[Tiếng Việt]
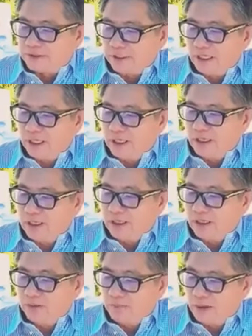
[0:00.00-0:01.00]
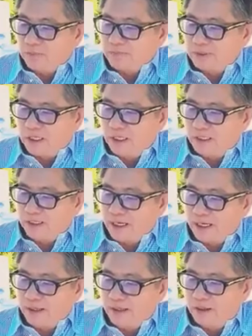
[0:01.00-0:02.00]
chờ mong chờ
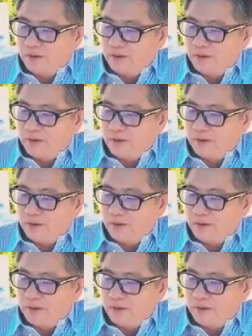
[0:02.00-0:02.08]
ngày